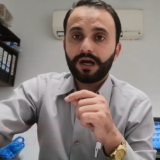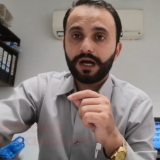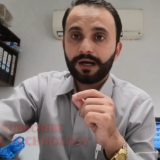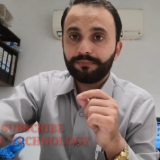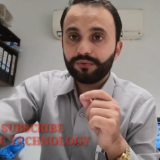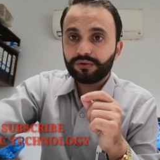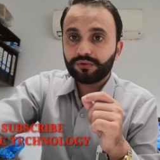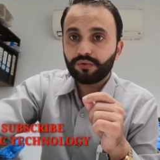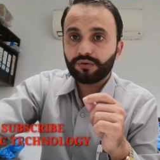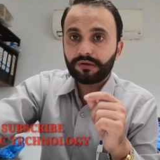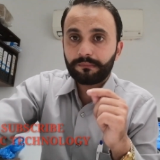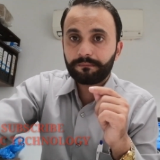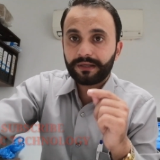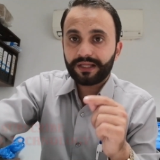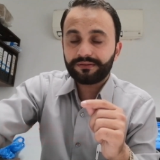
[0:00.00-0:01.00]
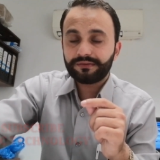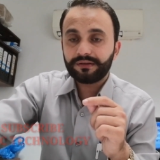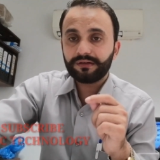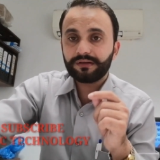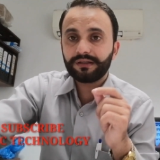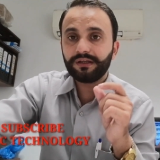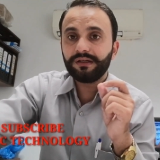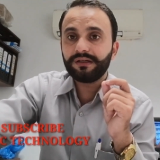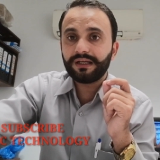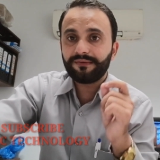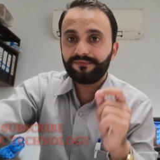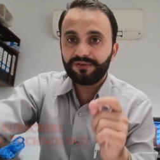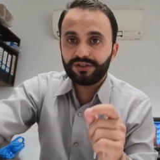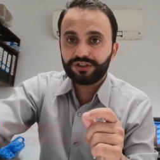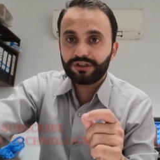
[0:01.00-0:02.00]
आप उसको कंप्रेसर की
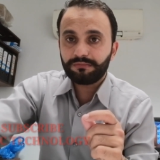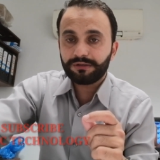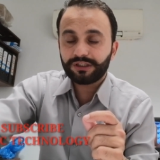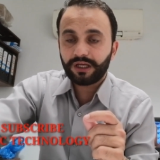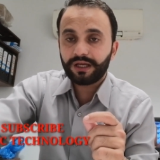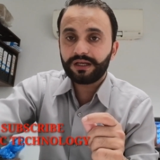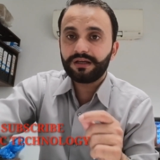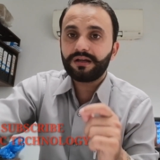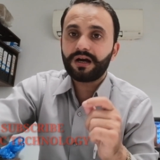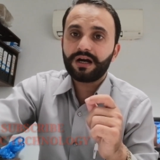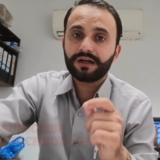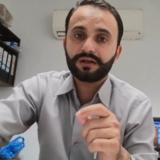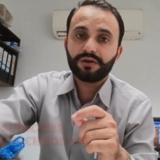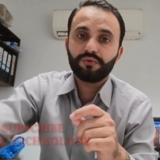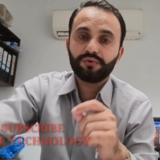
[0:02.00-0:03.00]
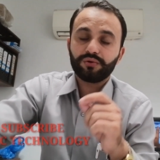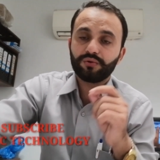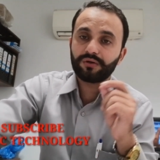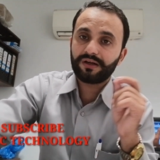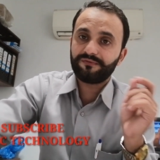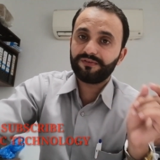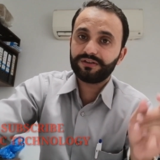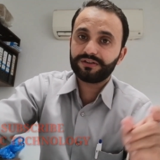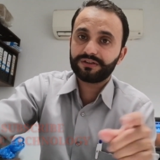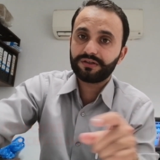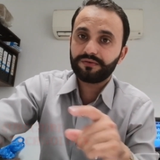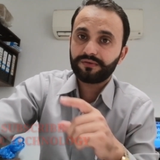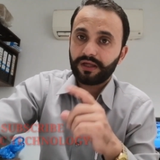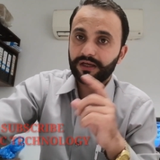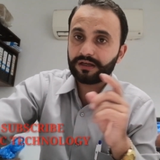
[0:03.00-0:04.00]
डेफिनेशन बताएं ना कि उसको
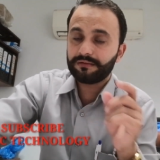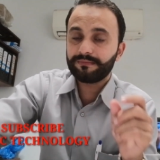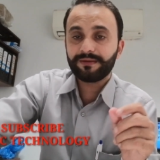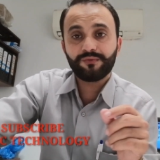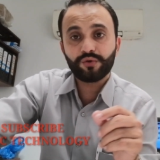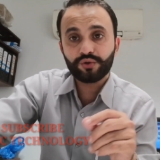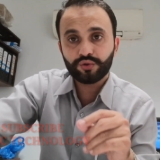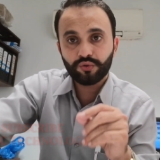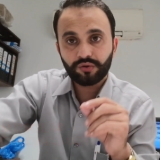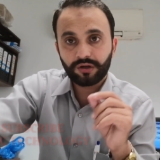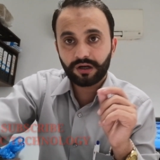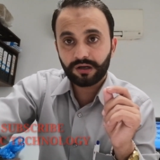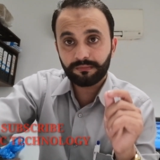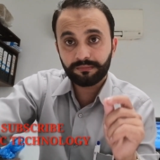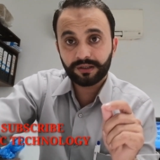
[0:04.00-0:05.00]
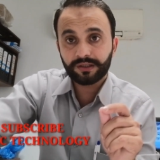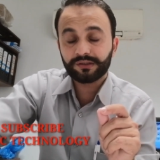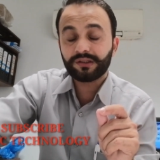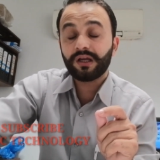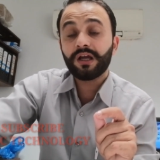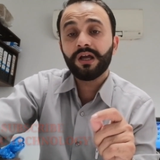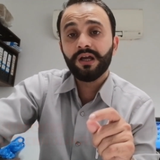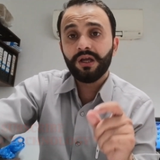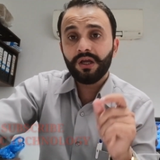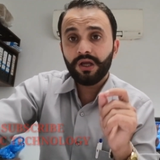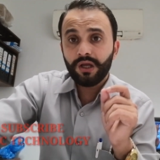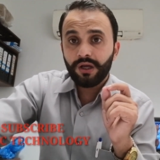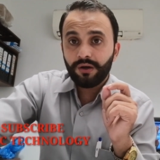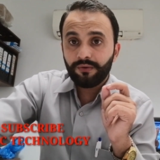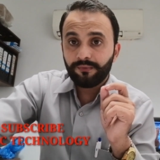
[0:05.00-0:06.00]
रेफ्रिजरेशन साइकिल में वो जो काम करता है
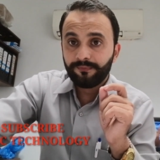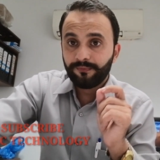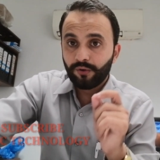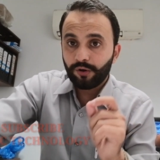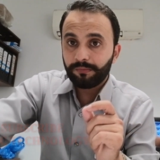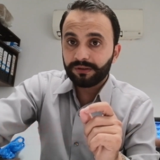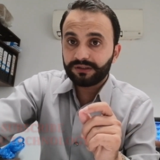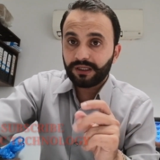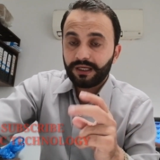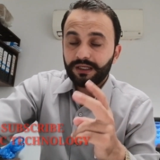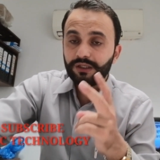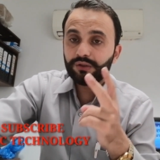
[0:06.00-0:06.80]
वो बताएं